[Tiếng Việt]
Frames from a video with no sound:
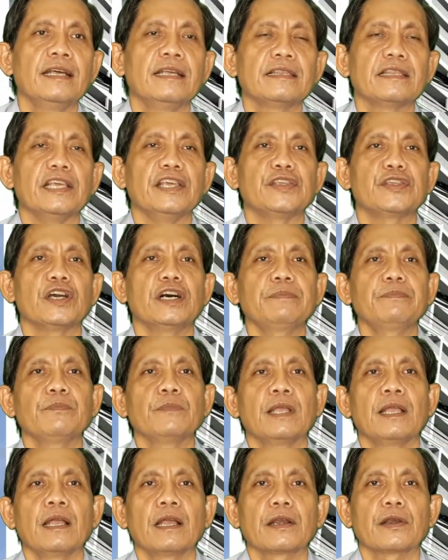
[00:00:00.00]
tia chớp
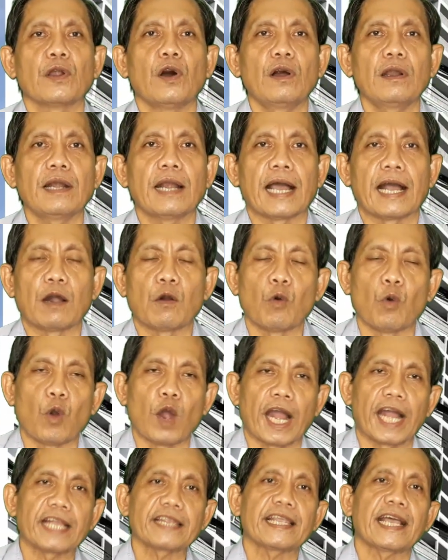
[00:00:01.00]
đó là
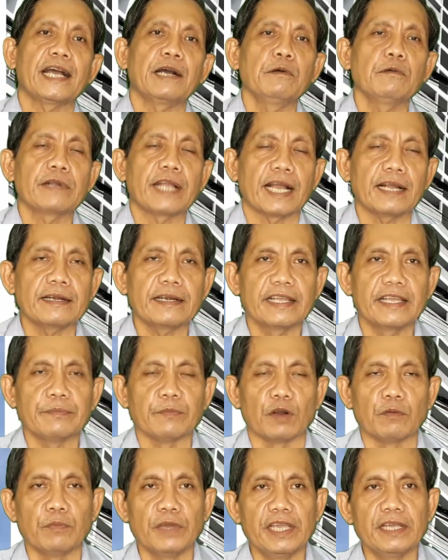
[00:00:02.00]
quả táo cắn đi
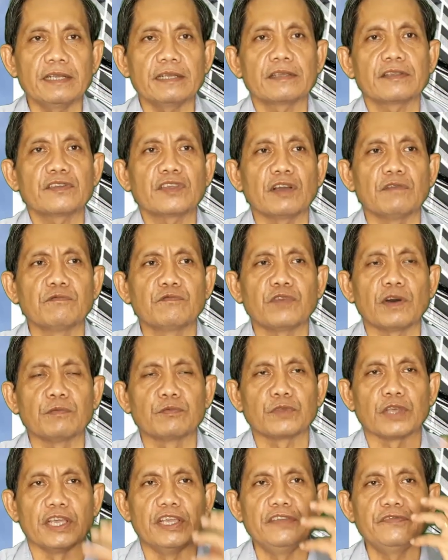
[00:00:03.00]
một miếng trong
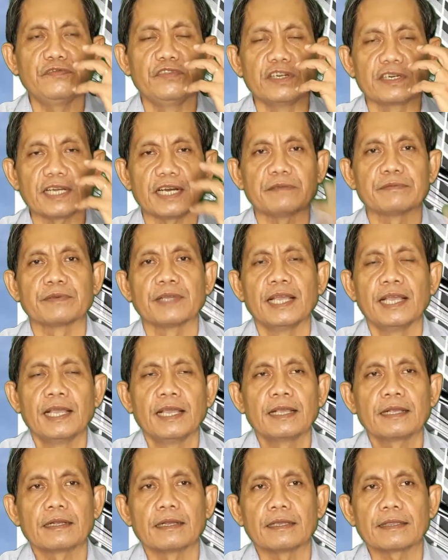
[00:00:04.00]
phong thủy phương đông
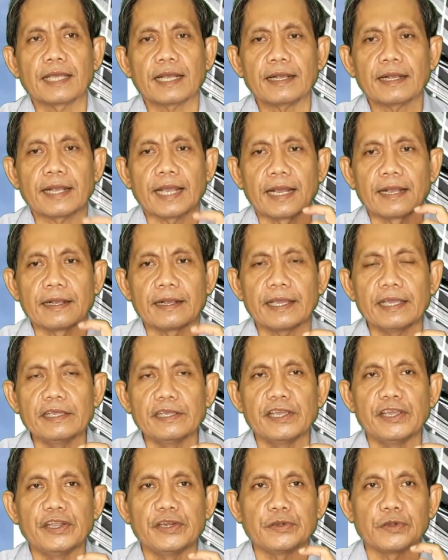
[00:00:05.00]
người ta cần cái
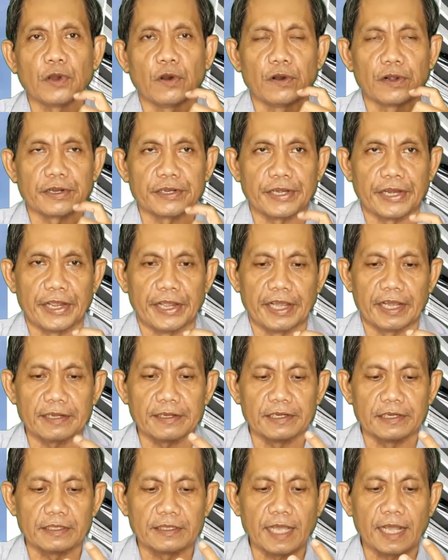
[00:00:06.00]
gì tròn trịa
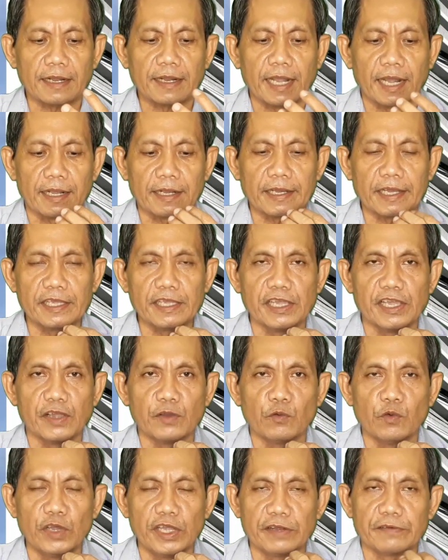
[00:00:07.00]
người ta cần cái gì
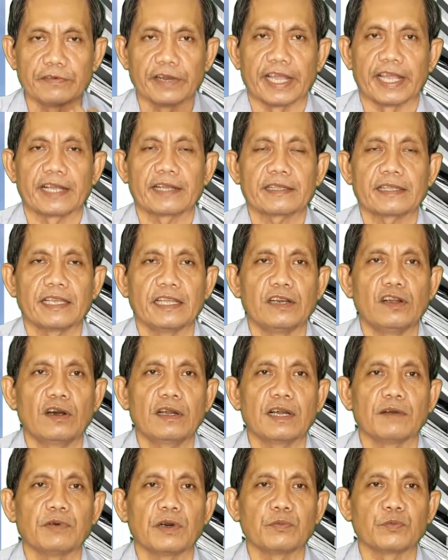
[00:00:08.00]
nguyên vẹn thì đó
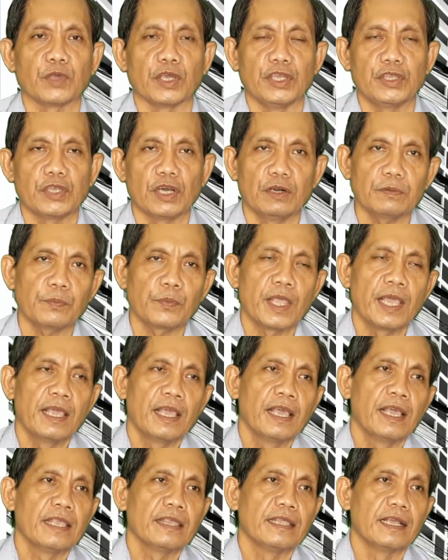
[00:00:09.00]
là phong thủy tốt
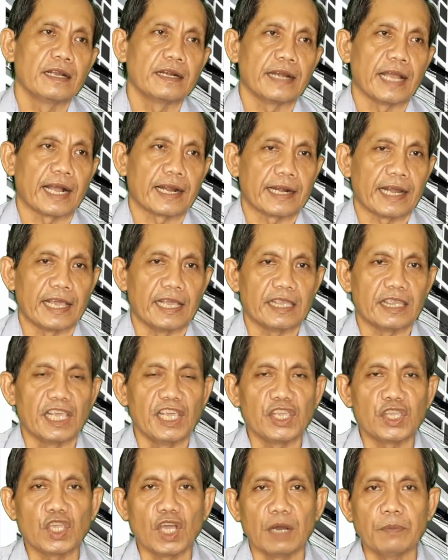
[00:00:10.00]
nhưng đằng này
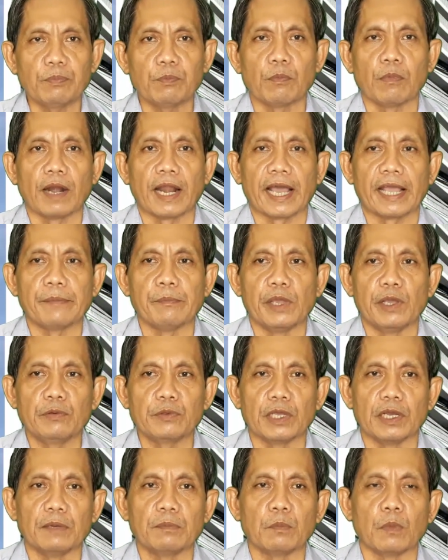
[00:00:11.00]
tia chớp lại biểu
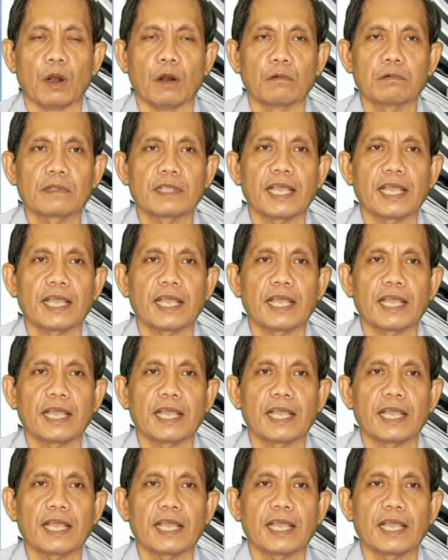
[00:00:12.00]
tượng một